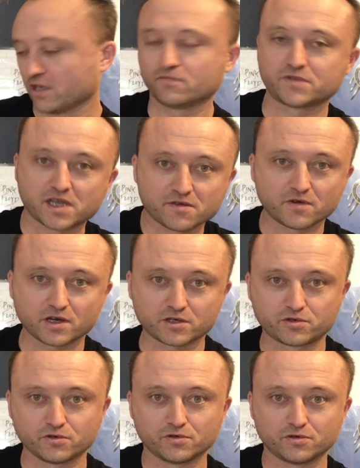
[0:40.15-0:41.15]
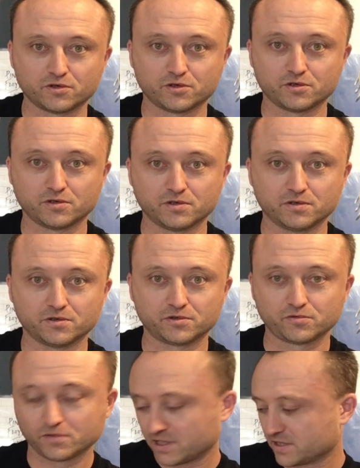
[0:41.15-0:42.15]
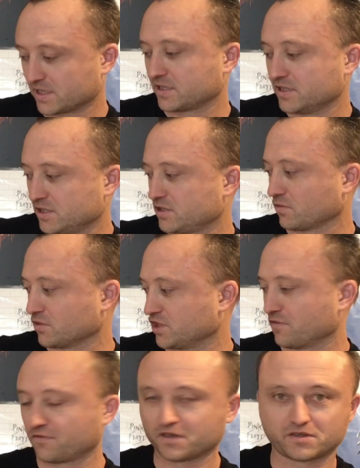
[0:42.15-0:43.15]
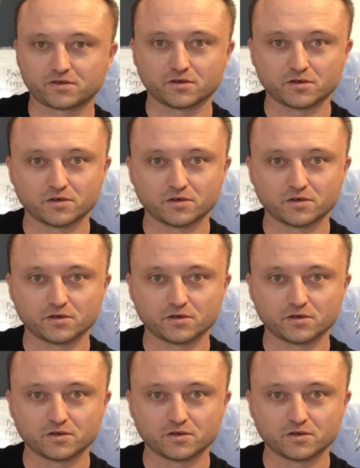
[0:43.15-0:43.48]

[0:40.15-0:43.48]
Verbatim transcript: Et vous allez voir que toutes les acquisitions que j'ai faites,